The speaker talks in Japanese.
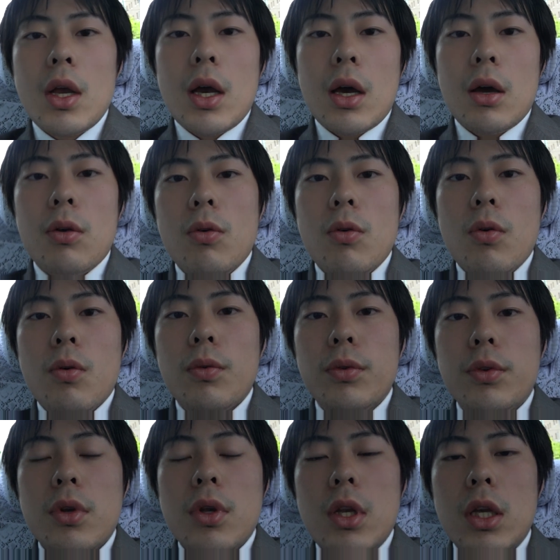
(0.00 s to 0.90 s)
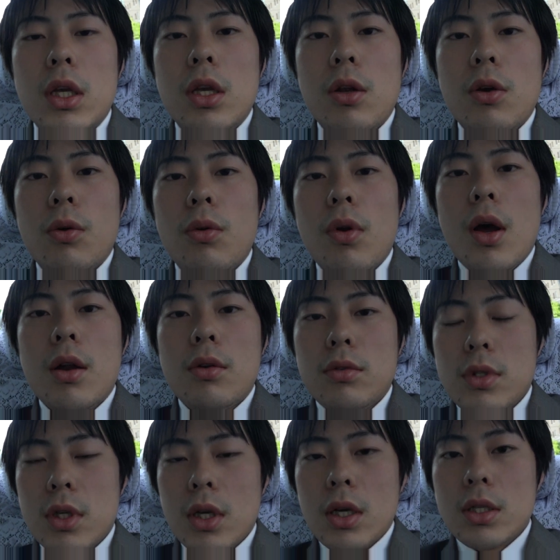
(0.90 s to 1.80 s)
あの本当に力量のあ
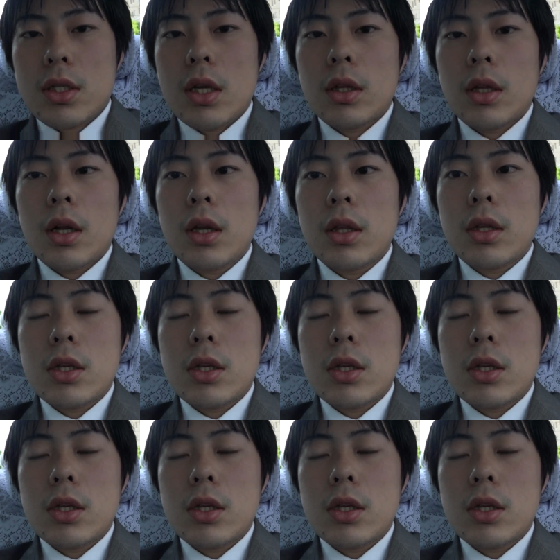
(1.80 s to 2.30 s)
る作家さんだなっ